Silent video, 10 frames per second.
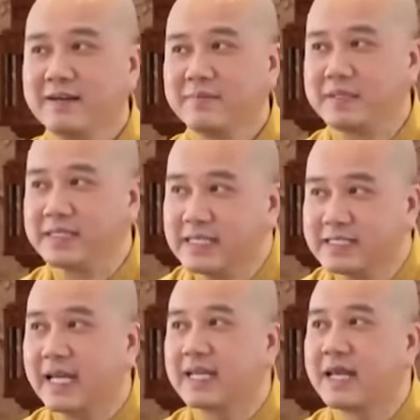mình chia
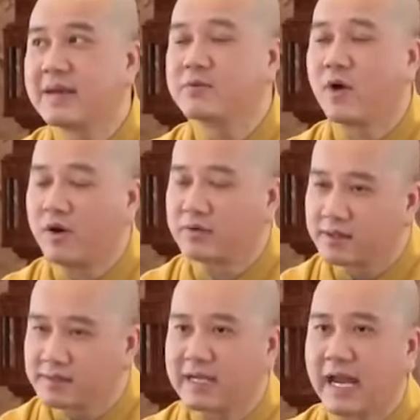sẻ thêm còn
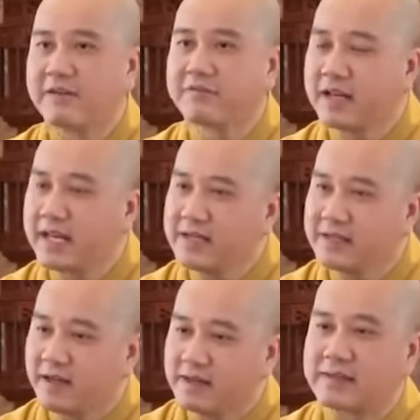tất cả phải lấy
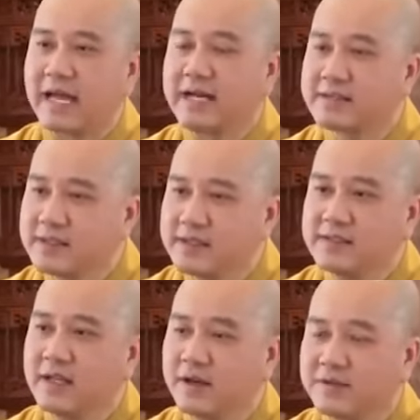nền tảng
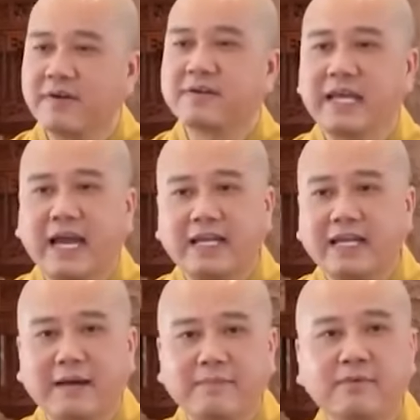trên lời phật dạy
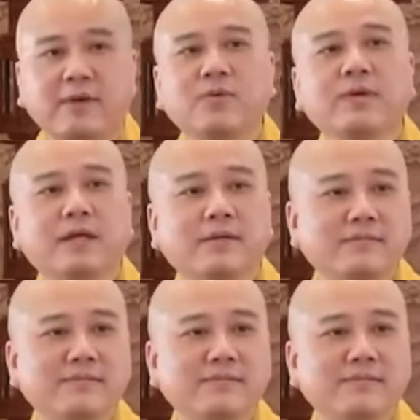làm cái quy định